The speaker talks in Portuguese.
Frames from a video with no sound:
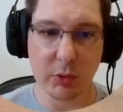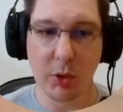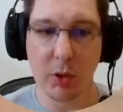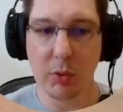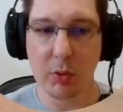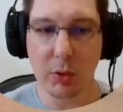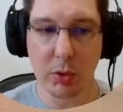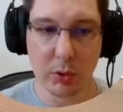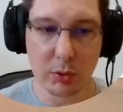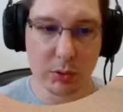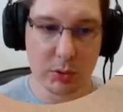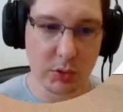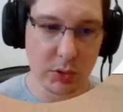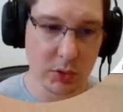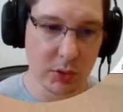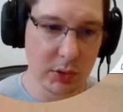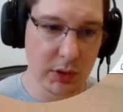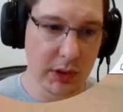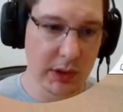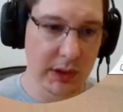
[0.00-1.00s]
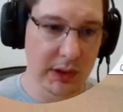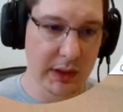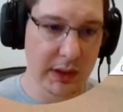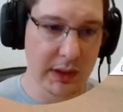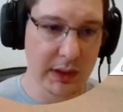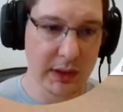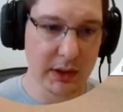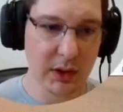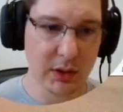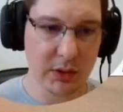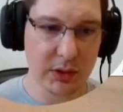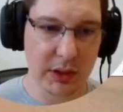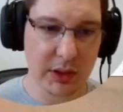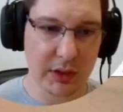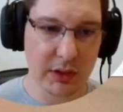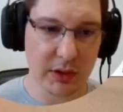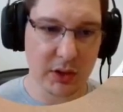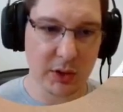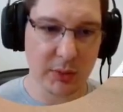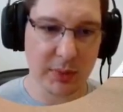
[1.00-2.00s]
ou outro, né? e eu
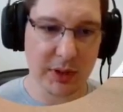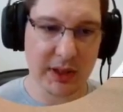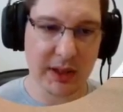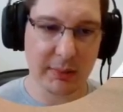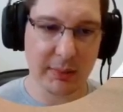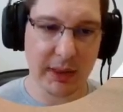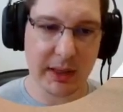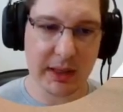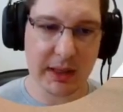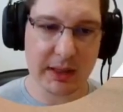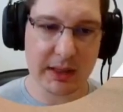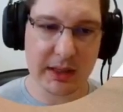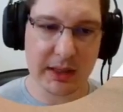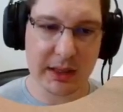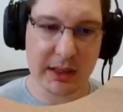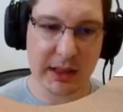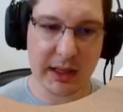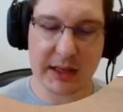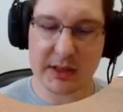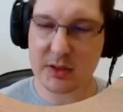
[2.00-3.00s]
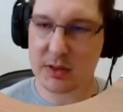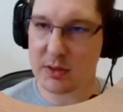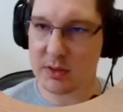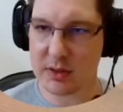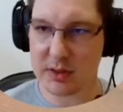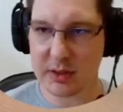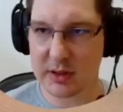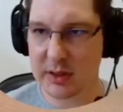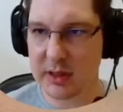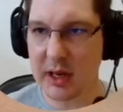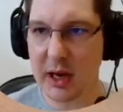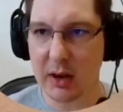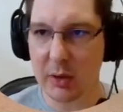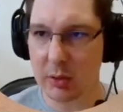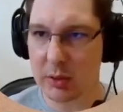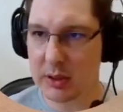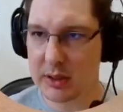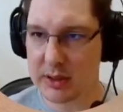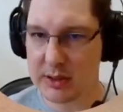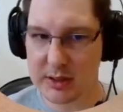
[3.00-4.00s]
tenho aqui uma tabela de lessons, de
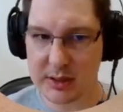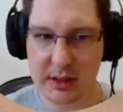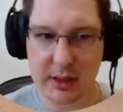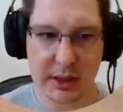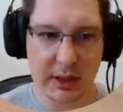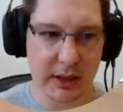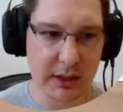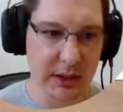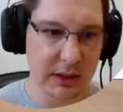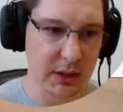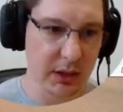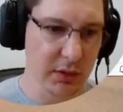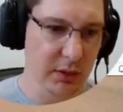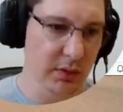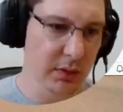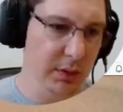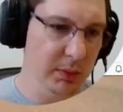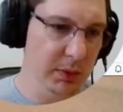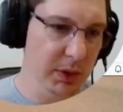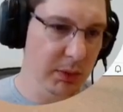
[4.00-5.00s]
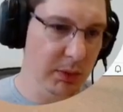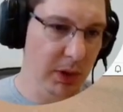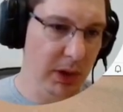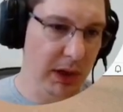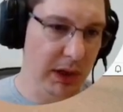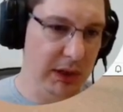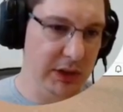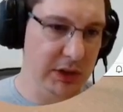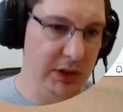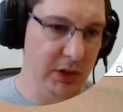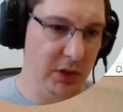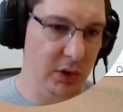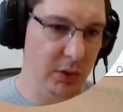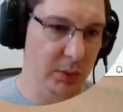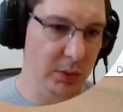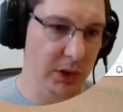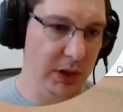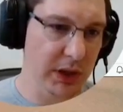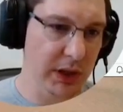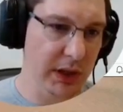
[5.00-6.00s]
aulas. Então, vamos dar uma olhadinha
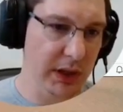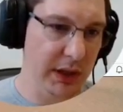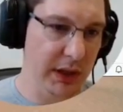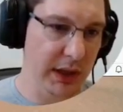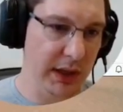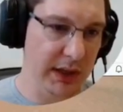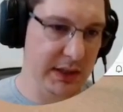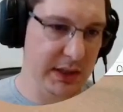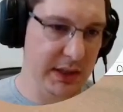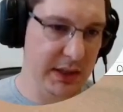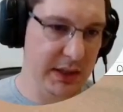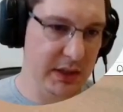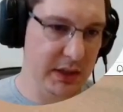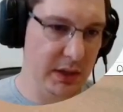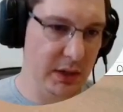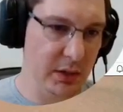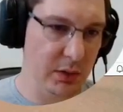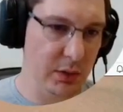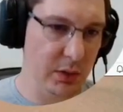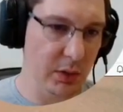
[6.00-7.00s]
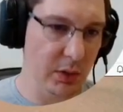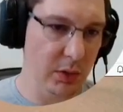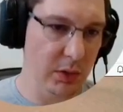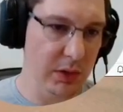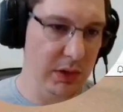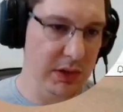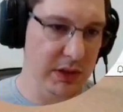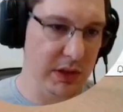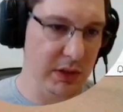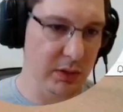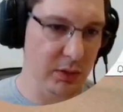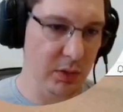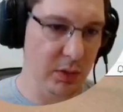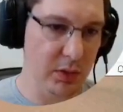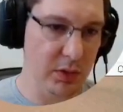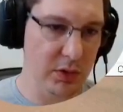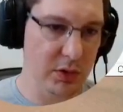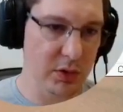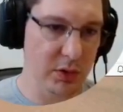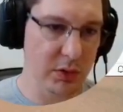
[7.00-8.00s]
como que essas roles são
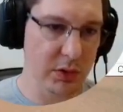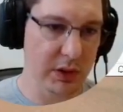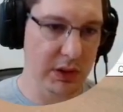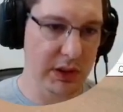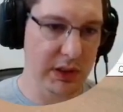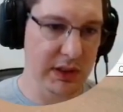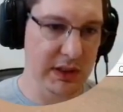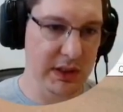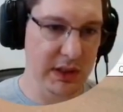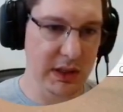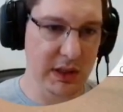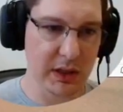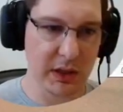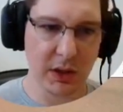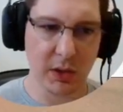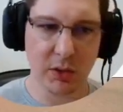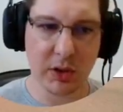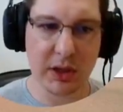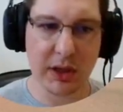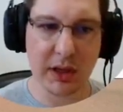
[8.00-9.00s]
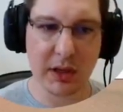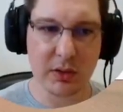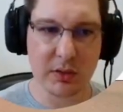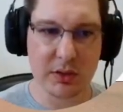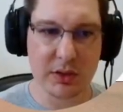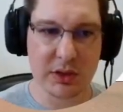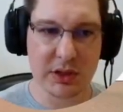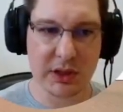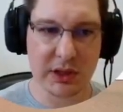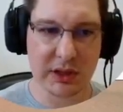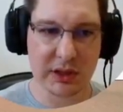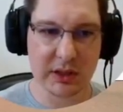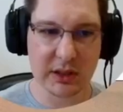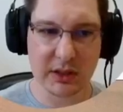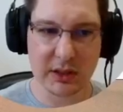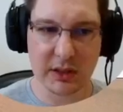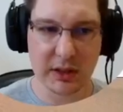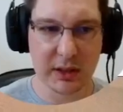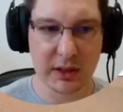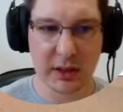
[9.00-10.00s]
construídas aqui. Eu criei um
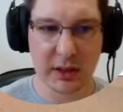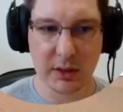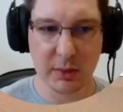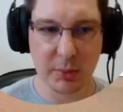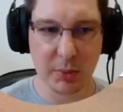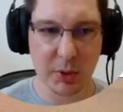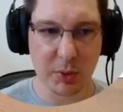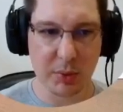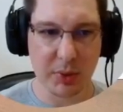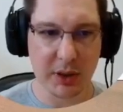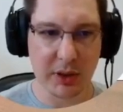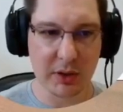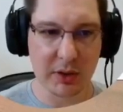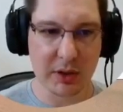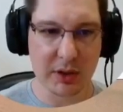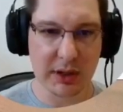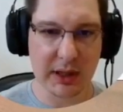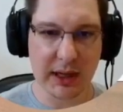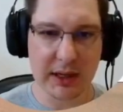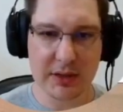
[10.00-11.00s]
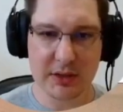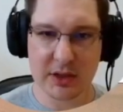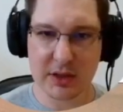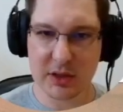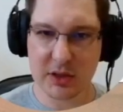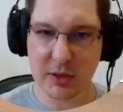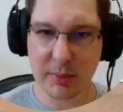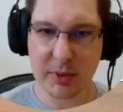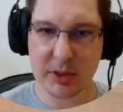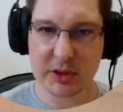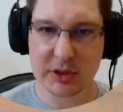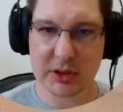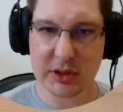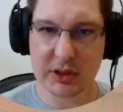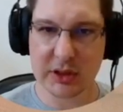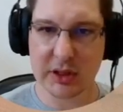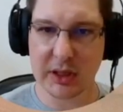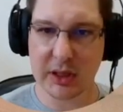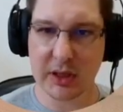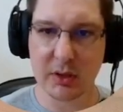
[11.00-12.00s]
seeder para o banco de dados aqui só para a gente
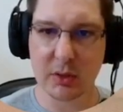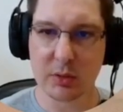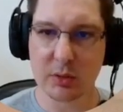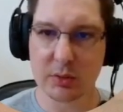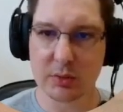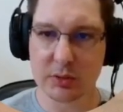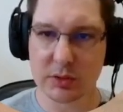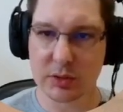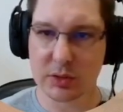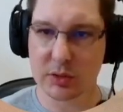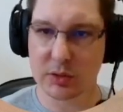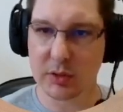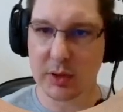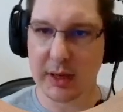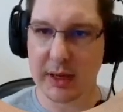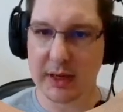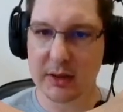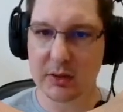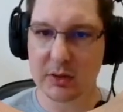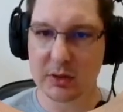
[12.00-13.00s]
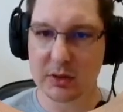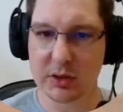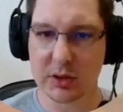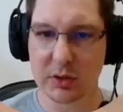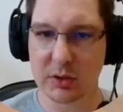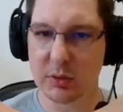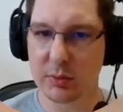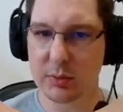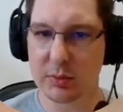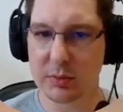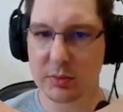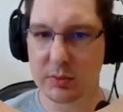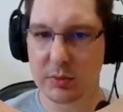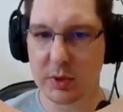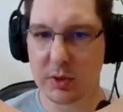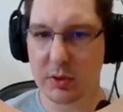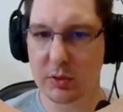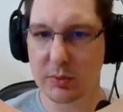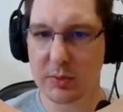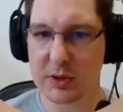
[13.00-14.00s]
ter alguns usuários e algum,
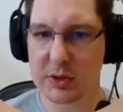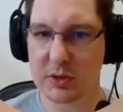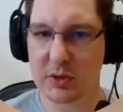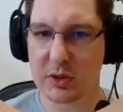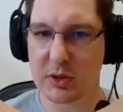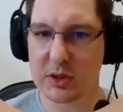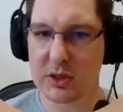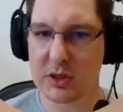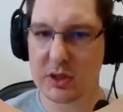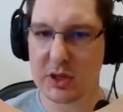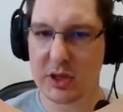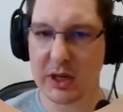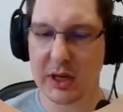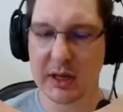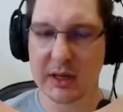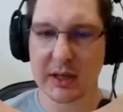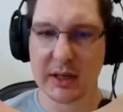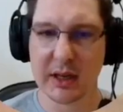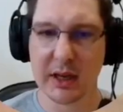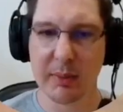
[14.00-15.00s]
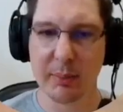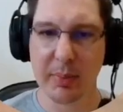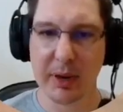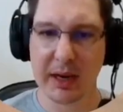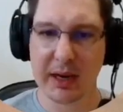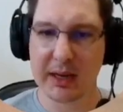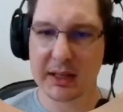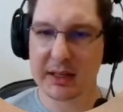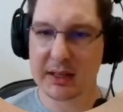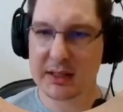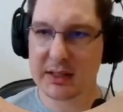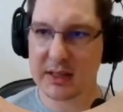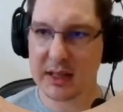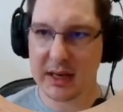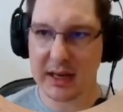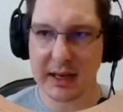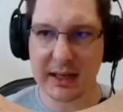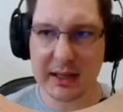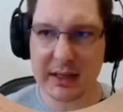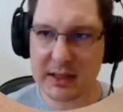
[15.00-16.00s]
algumas coisas já
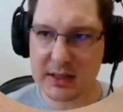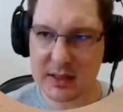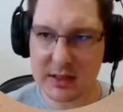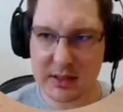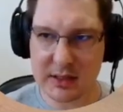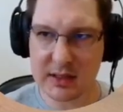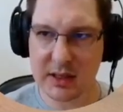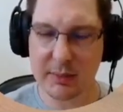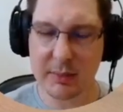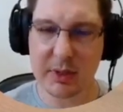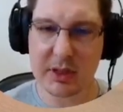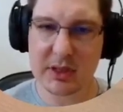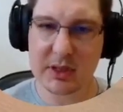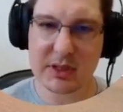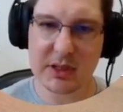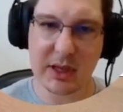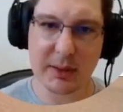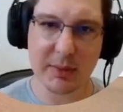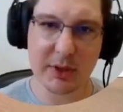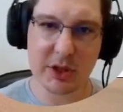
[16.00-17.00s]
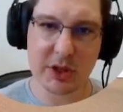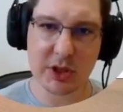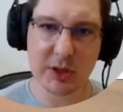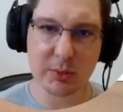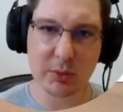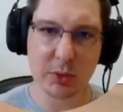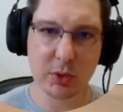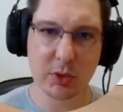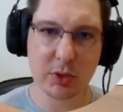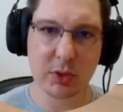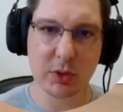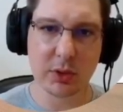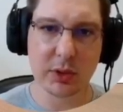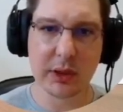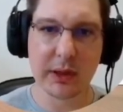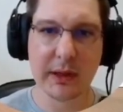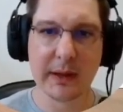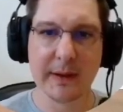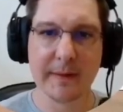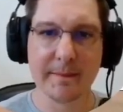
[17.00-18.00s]
pré-cadastradas, sem precisar mexer muito.
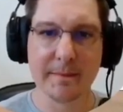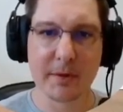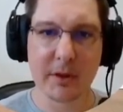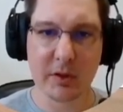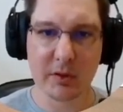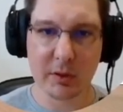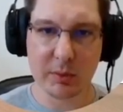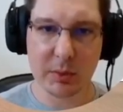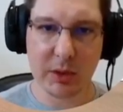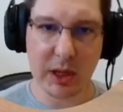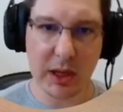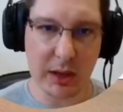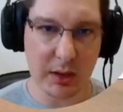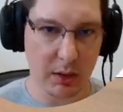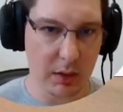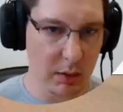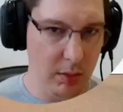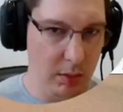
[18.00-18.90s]
Então vamos lá.